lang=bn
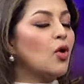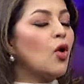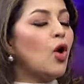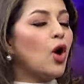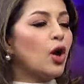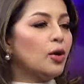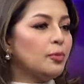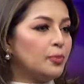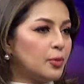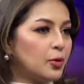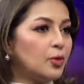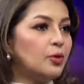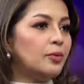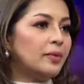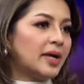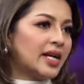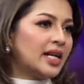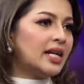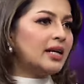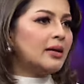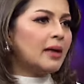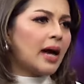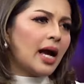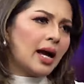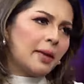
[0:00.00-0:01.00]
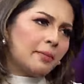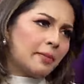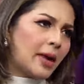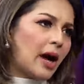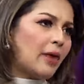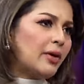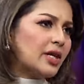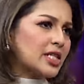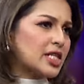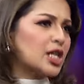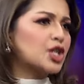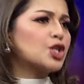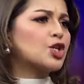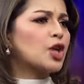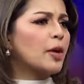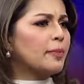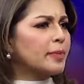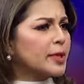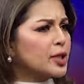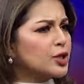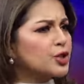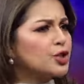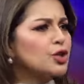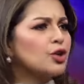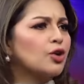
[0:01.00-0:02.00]
অল্প মানে হ্যাঁ পাওয়া যায় সব
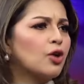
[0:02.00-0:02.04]
কিছুই